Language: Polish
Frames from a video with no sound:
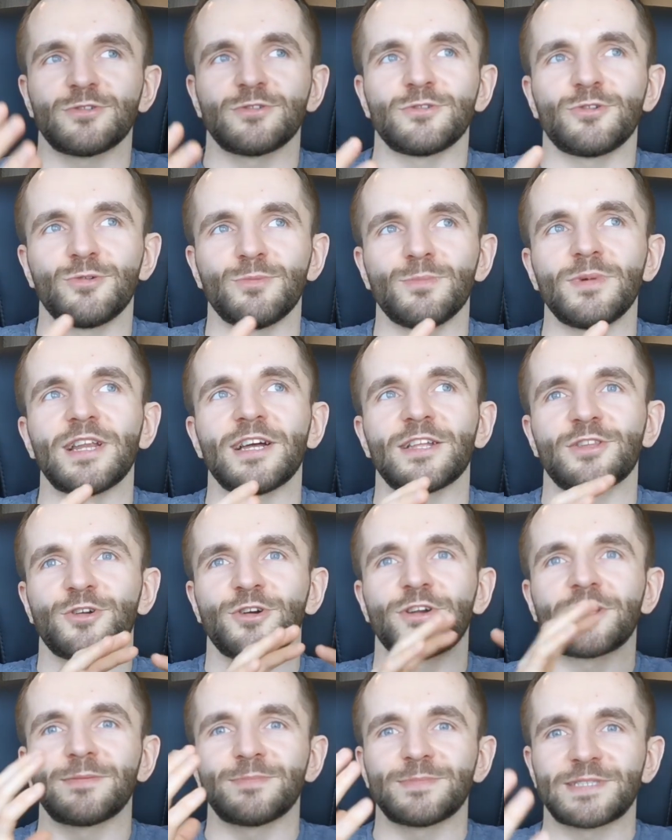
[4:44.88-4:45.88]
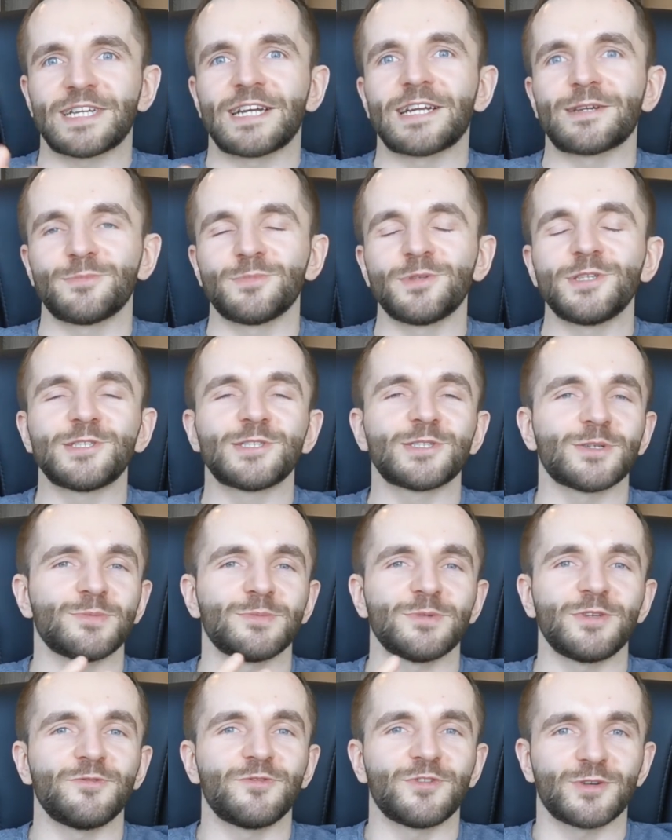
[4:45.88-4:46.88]
kumulatorem, skarbnicą
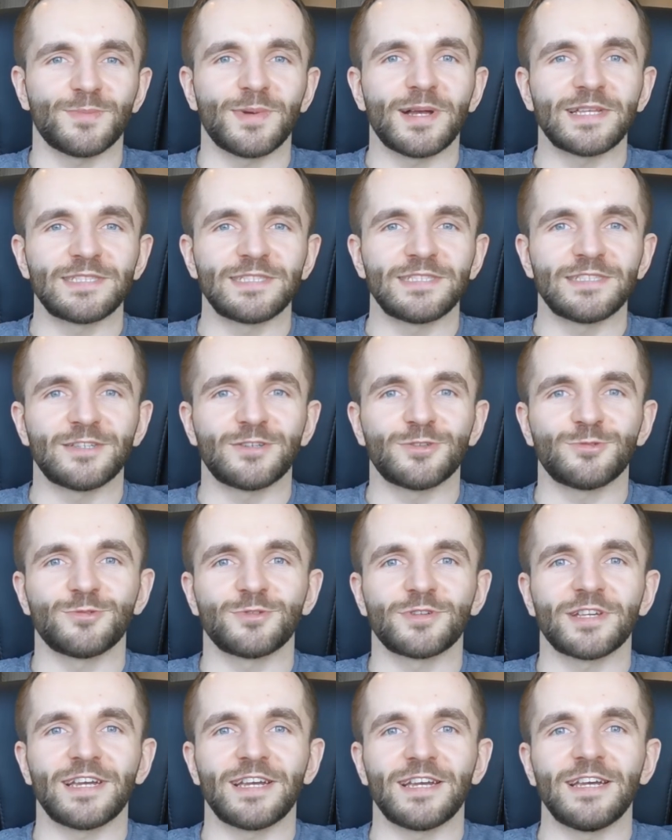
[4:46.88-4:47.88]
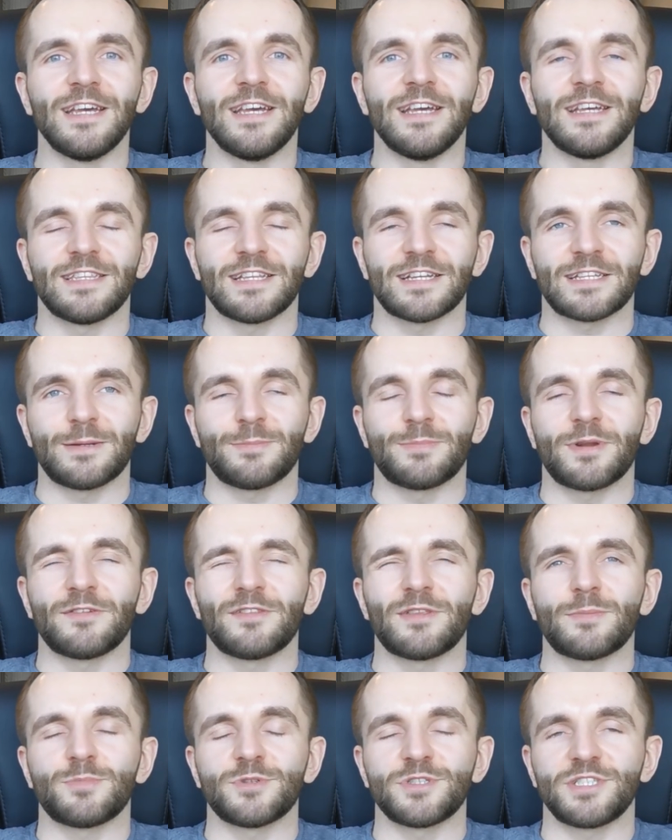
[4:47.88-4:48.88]
informacji, które tak
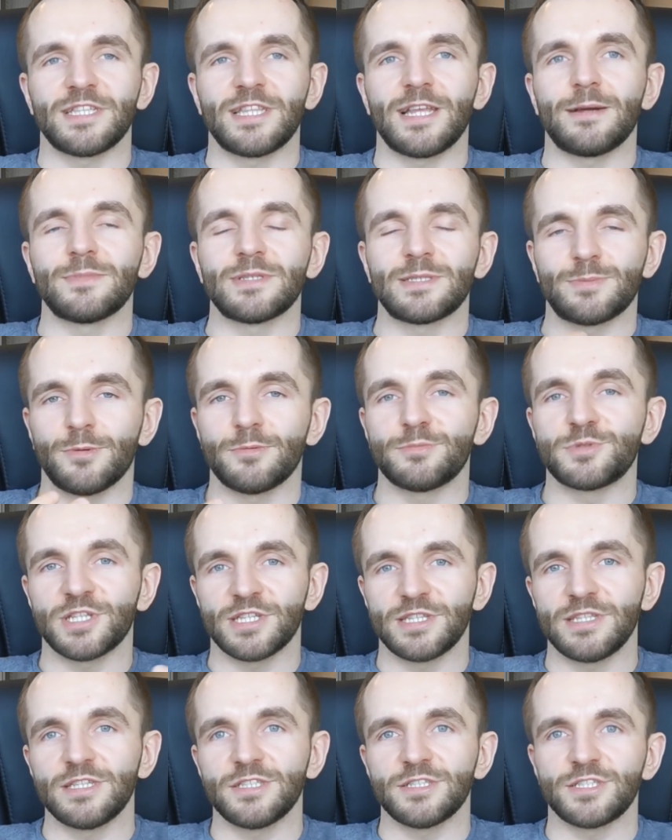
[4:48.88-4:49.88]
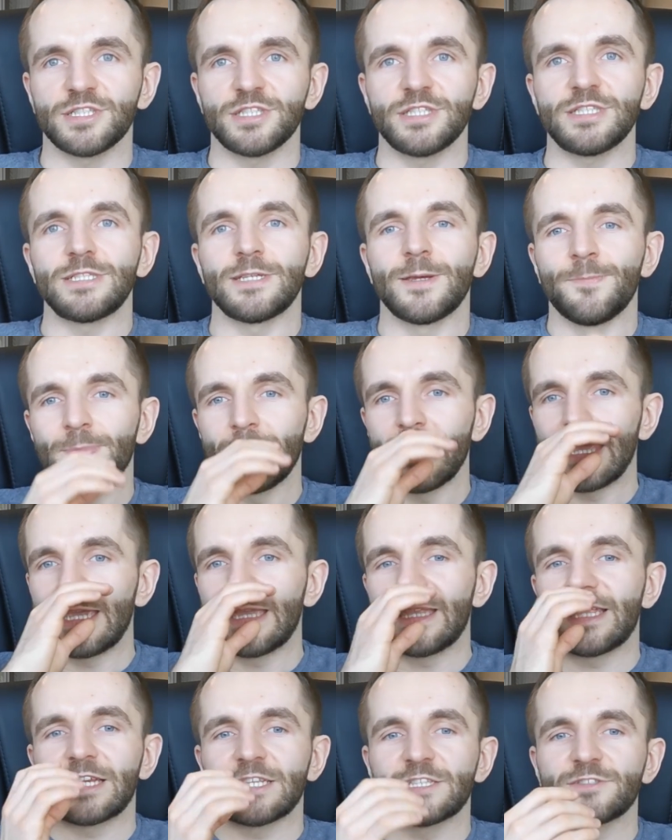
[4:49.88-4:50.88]
naprawdę posiadamy z poprzednich żyć.
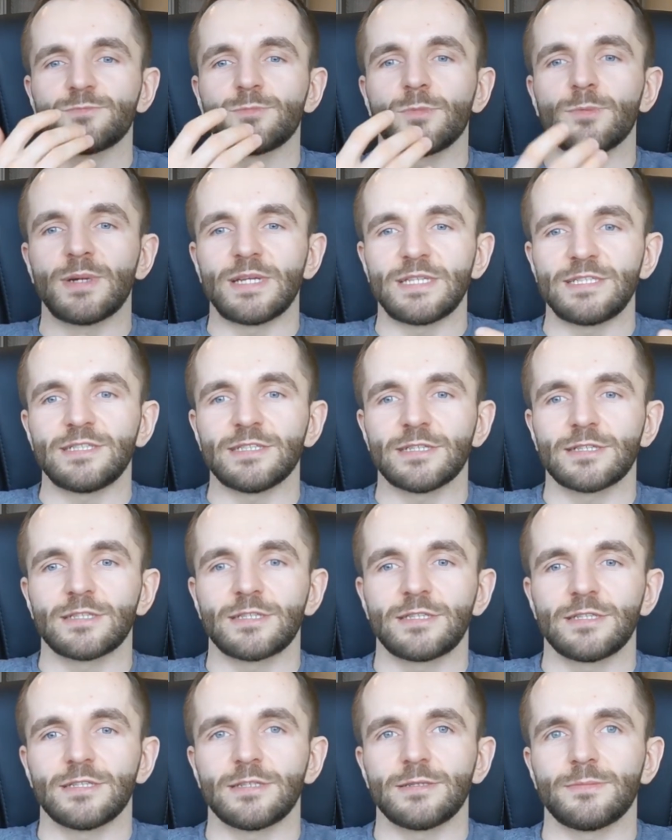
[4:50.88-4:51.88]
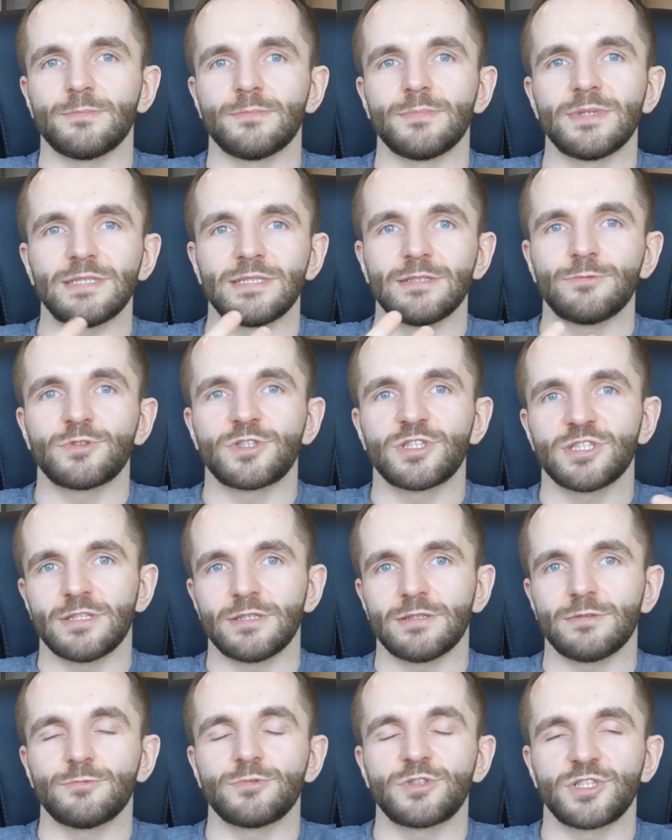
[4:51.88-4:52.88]
I teraz w momencie, gdy my
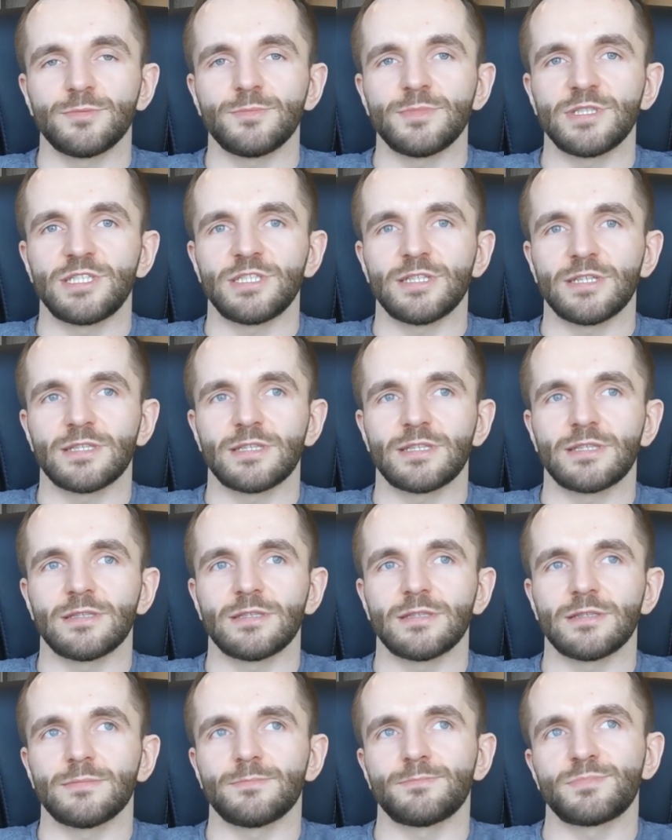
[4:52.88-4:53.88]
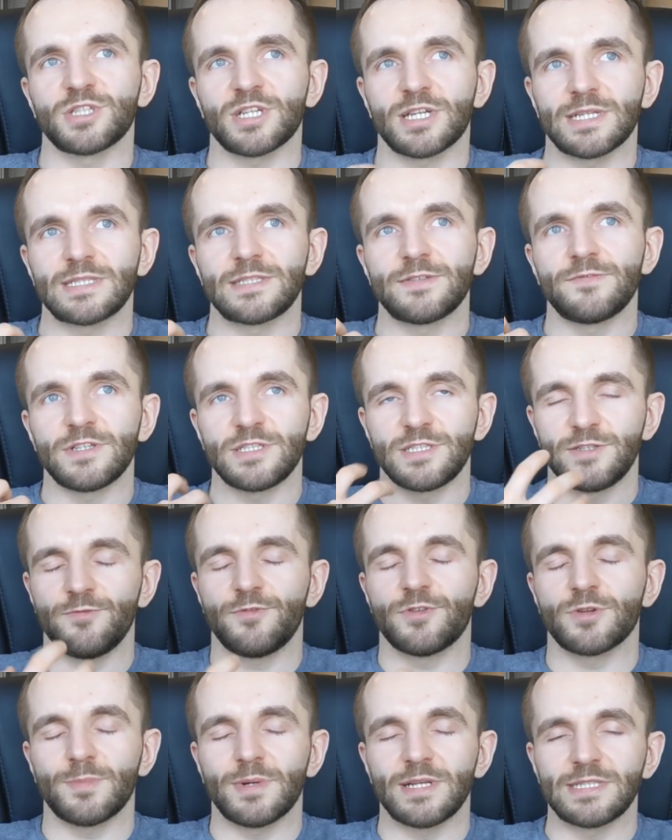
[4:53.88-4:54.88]
uczy, uczymy się mm, przekazywać
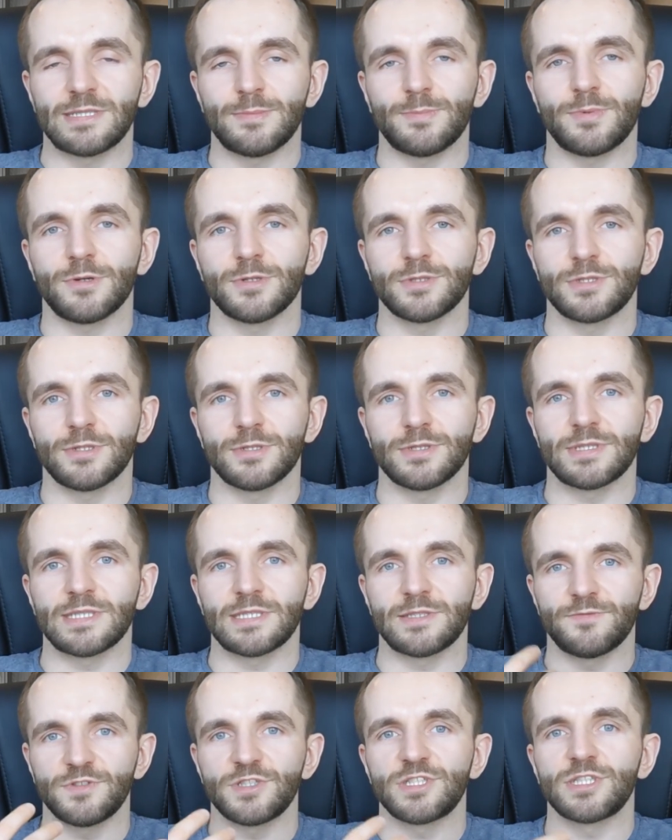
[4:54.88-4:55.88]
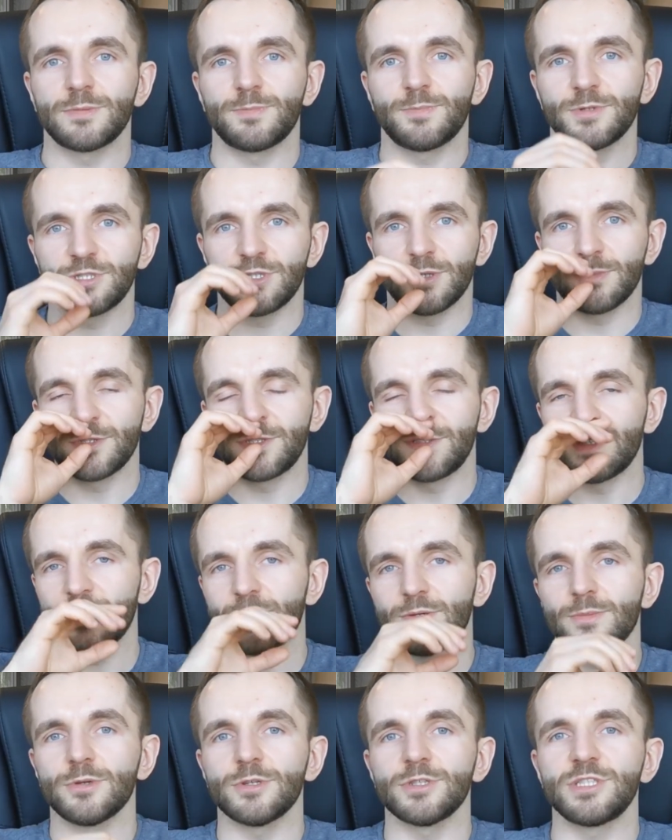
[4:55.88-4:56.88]
informacje pochodzące z wyższych poziomów
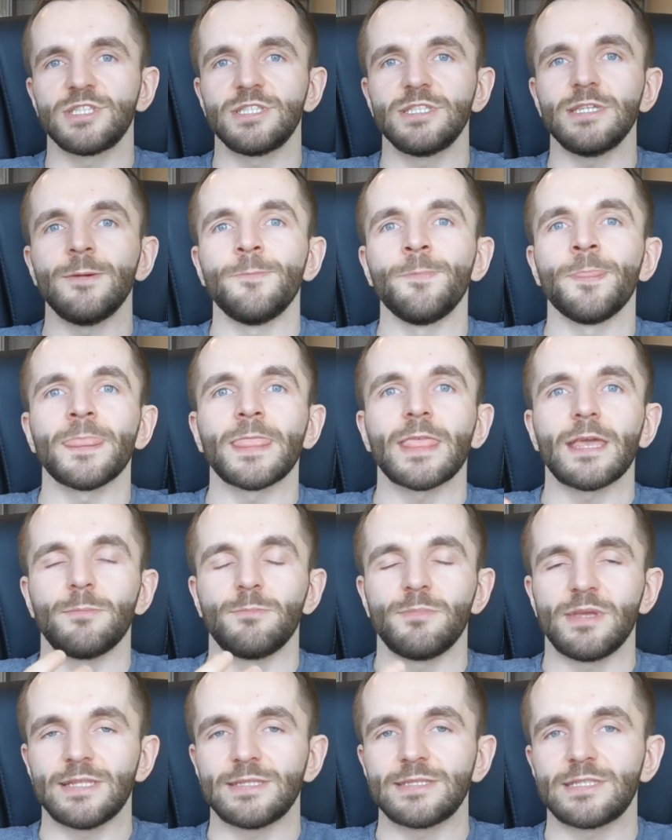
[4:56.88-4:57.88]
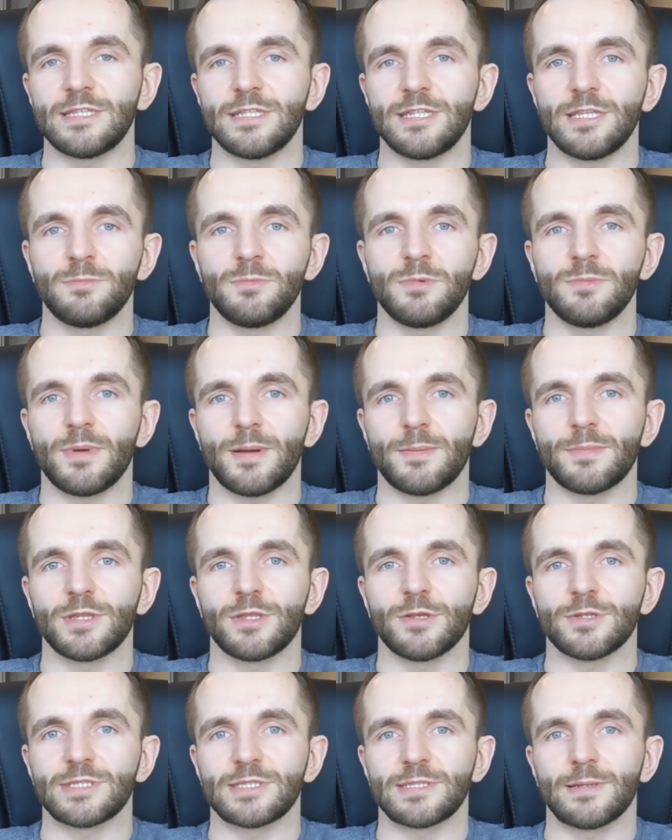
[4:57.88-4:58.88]
świadomości, między innymi mamy
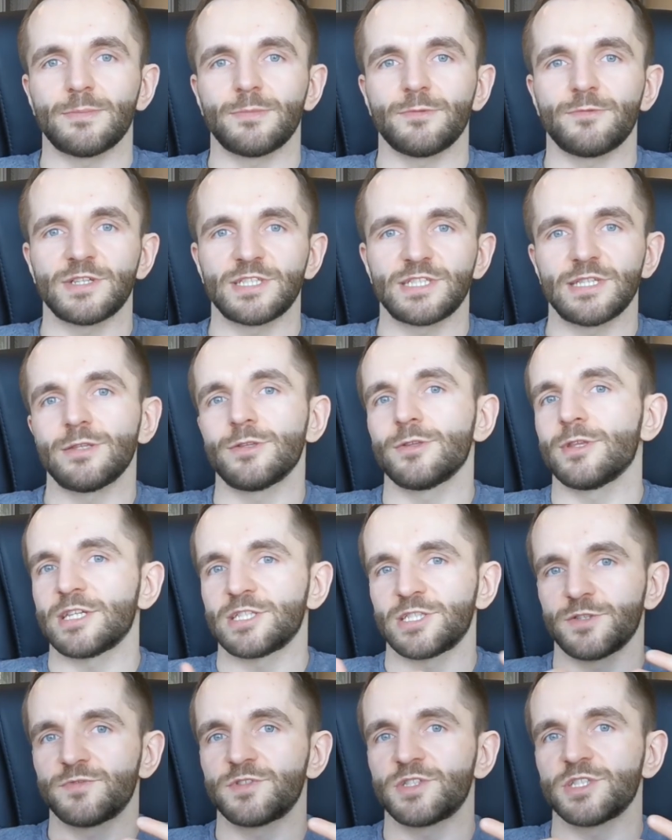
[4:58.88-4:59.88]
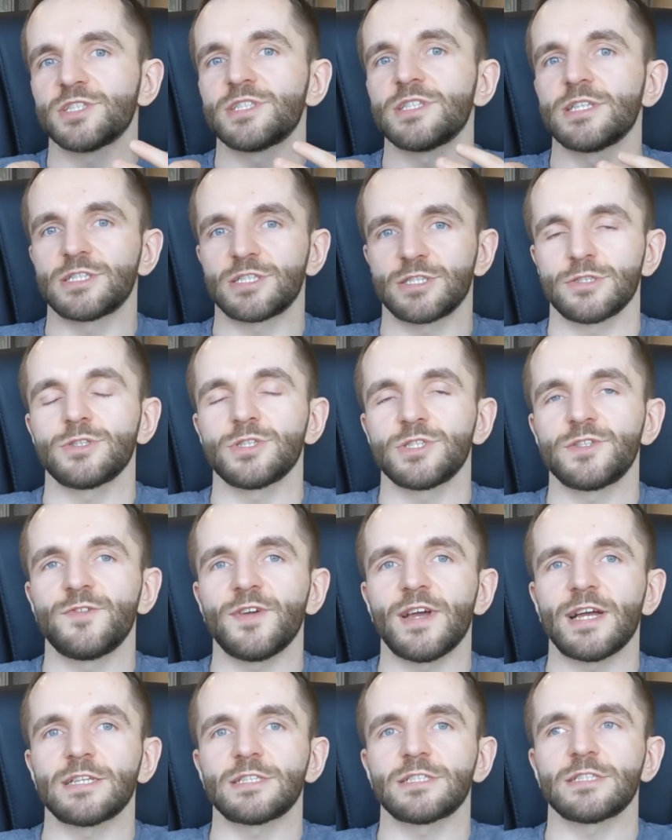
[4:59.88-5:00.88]
dostęp właśnie do naszych wcześniejszych
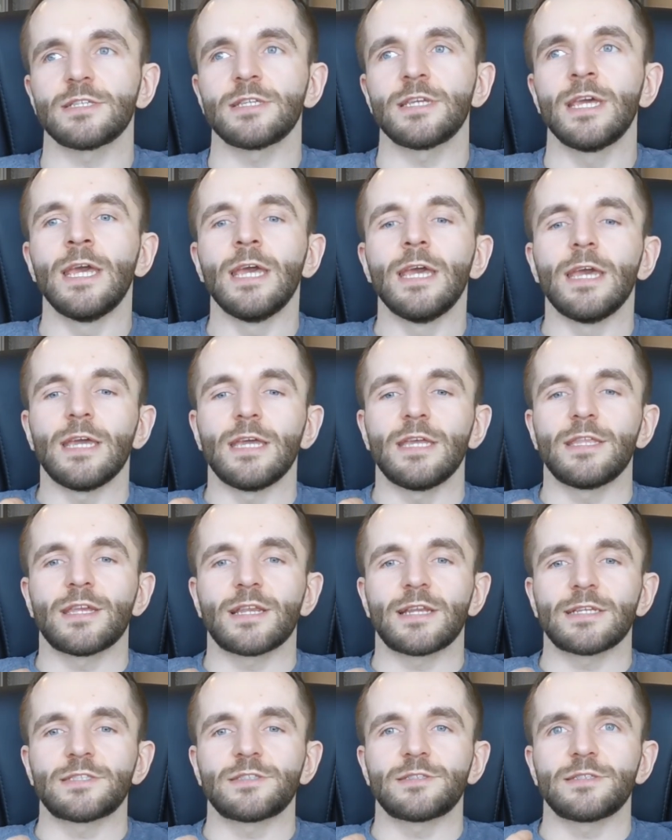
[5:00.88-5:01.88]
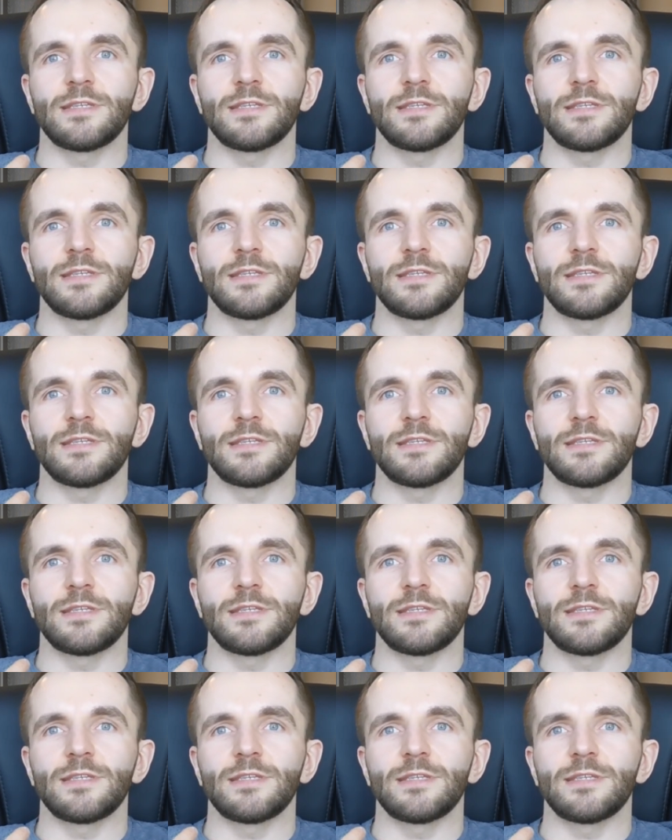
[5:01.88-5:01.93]
doświadczeń. I teraz